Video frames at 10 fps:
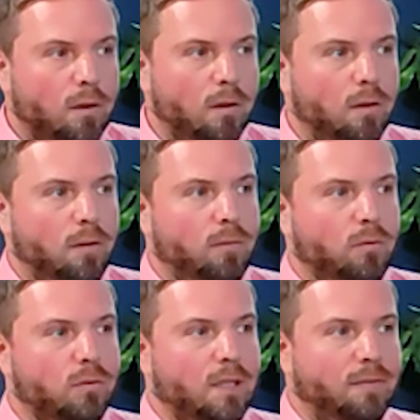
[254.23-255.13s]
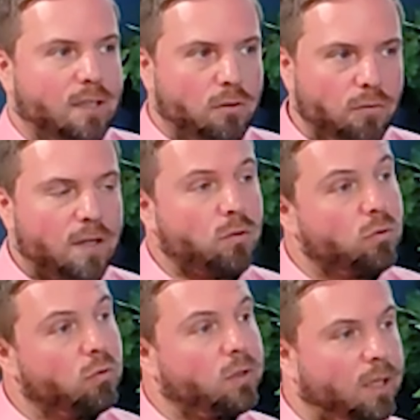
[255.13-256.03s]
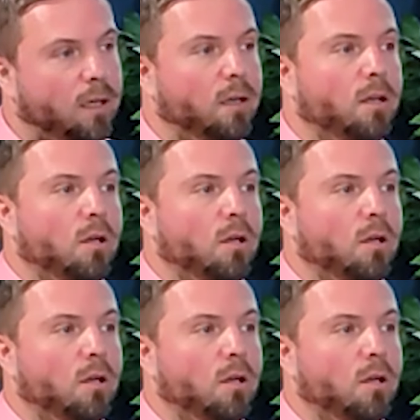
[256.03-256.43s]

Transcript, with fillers: Euh, donc c'est deux façons de souscrire,